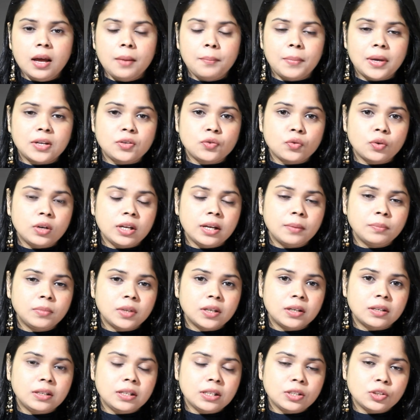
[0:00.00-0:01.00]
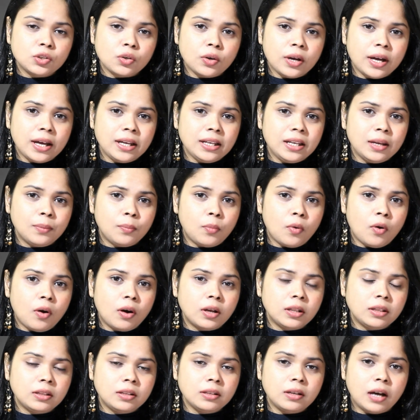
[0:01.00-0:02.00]
पेट्रोलियम थर्टी जो है ये
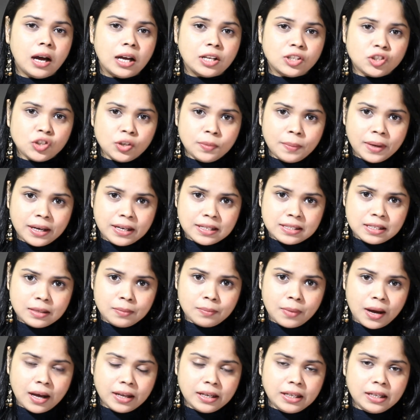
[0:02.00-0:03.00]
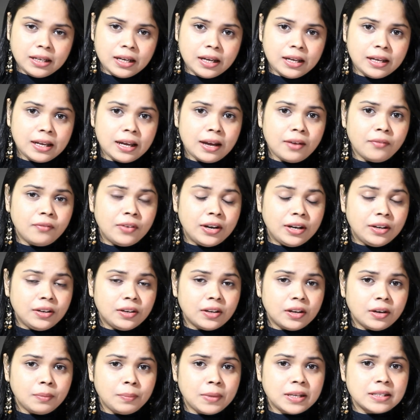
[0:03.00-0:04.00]
बहुत अच्छी मेडिसिन मानी गई है
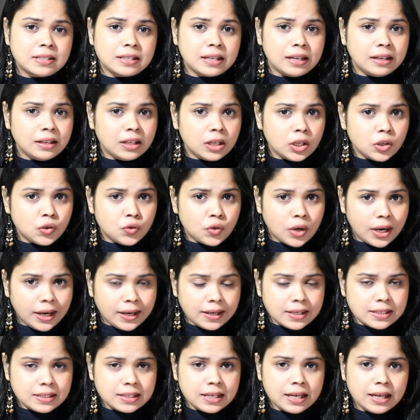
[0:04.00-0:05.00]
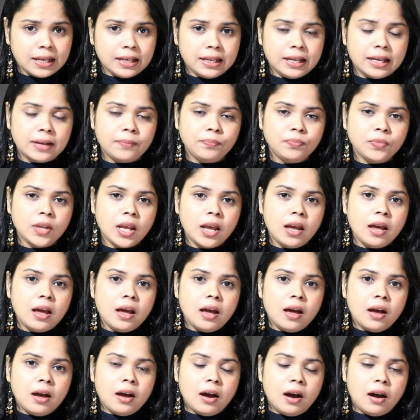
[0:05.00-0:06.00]
विंटर में स्किन की ड्राइनेस के लिए
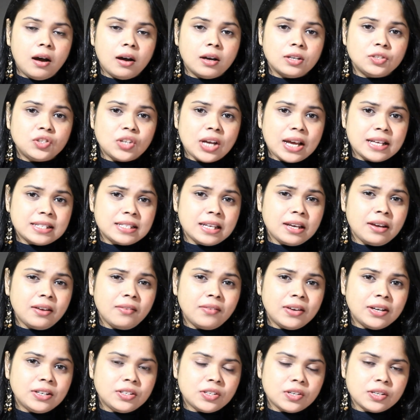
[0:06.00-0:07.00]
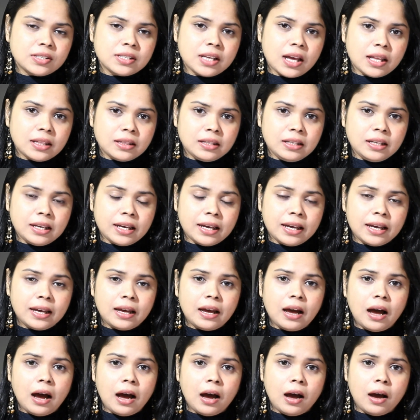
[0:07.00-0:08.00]
जैसे ही विंटर्स आती हैं
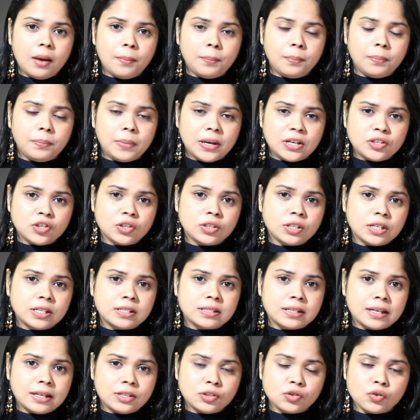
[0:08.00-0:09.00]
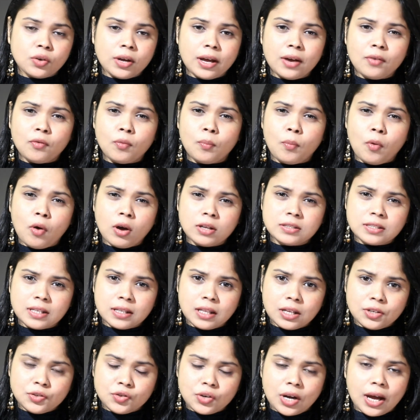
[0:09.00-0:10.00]
पेशेंट की स्किन जो है वो बहुत
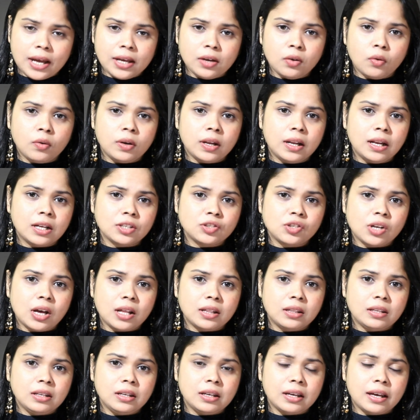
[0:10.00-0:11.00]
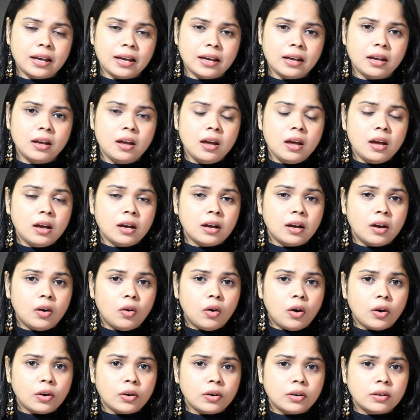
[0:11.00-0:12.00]
ज़्यादा ड्राई होने लग जाती है
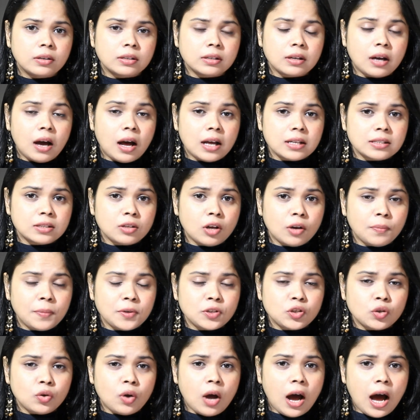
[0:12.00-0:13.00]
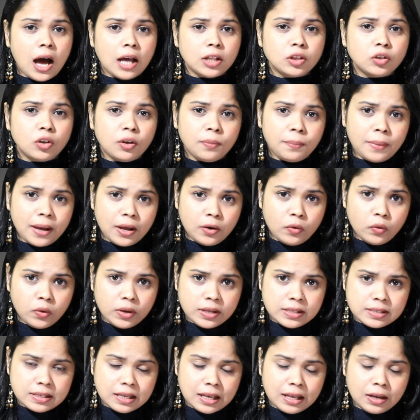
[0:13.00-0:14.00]
और ख़ास तौर पे जो हाथ और पैरों
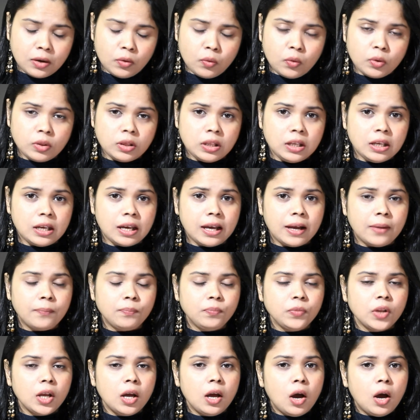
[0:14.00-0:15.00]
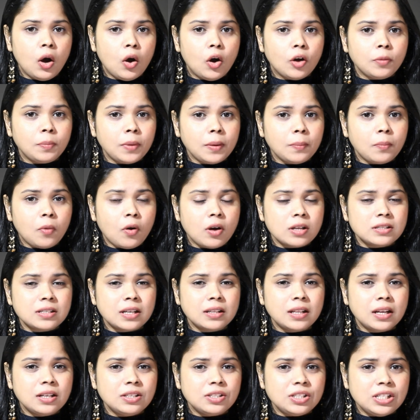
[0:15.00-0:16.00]
की स्किन होती है उनमें बहुत
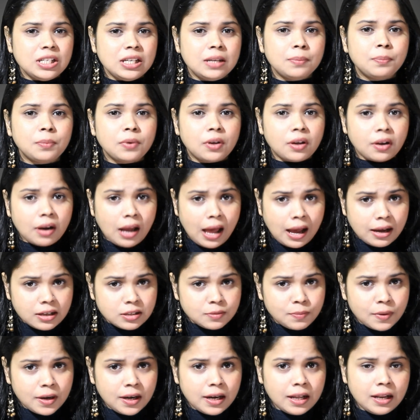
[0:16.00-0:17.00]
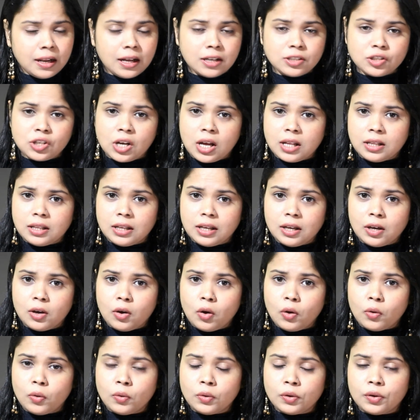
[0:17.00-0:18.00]
ज़्यादा डीप क्रैक्स पड़ने लग जाते हैं
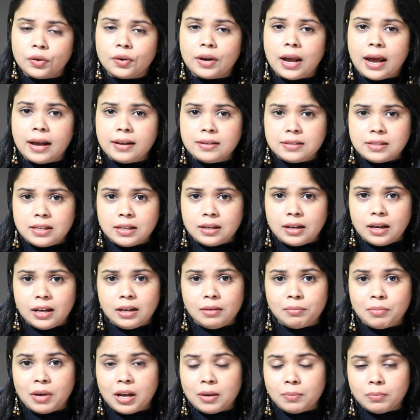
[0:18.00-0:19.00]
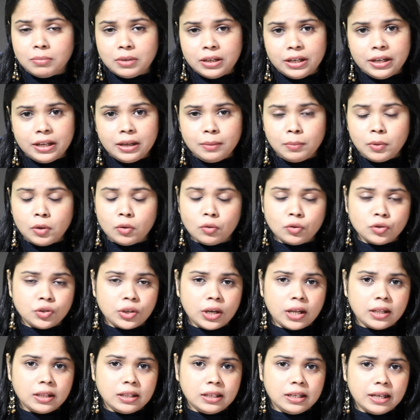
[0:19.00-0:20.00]
और उन क्रैक्स से कई बार ब्लीडिंग भी हो
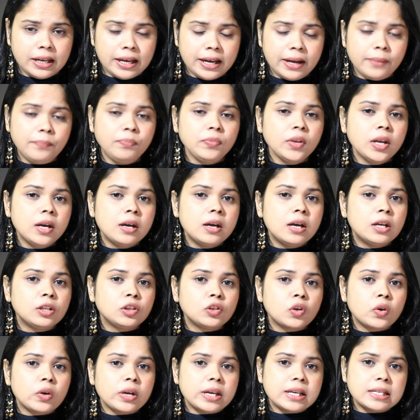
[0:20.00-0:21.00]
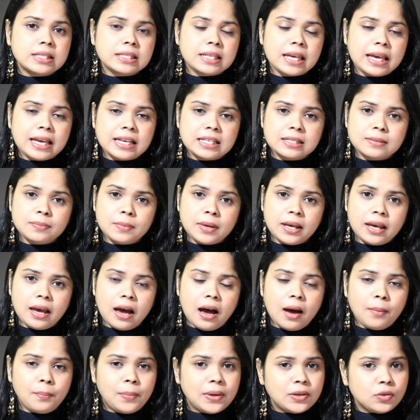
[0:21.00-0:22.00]
जाती है तो इस केस में
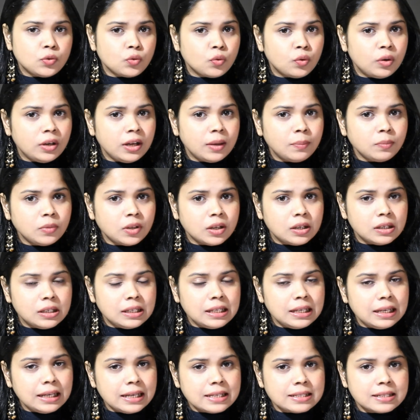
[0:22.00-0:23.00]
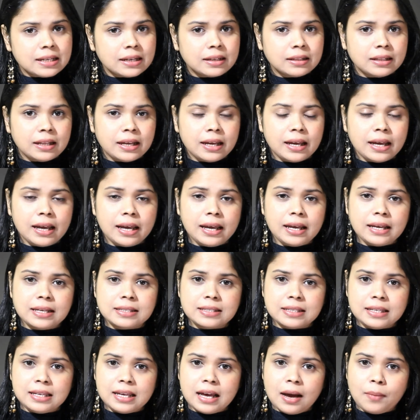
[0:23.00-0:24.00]
आप पेट्रोलियम थर्टी ले सकते हैं
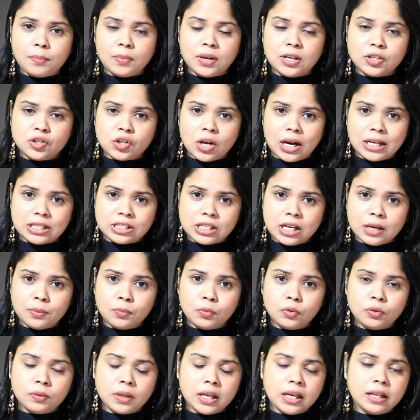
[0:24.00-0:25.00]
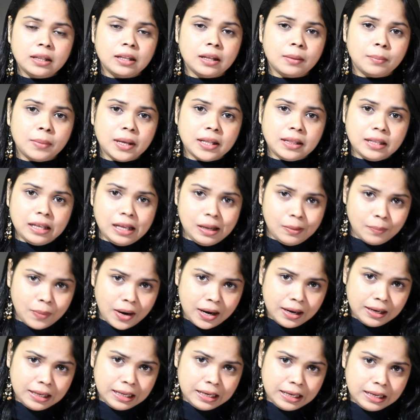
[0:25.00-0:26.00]
इसकी आपने चार चार बूंदे दिन में तीन
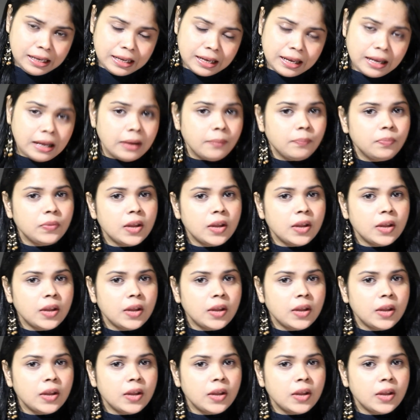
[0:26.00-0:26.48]
बार लेनी है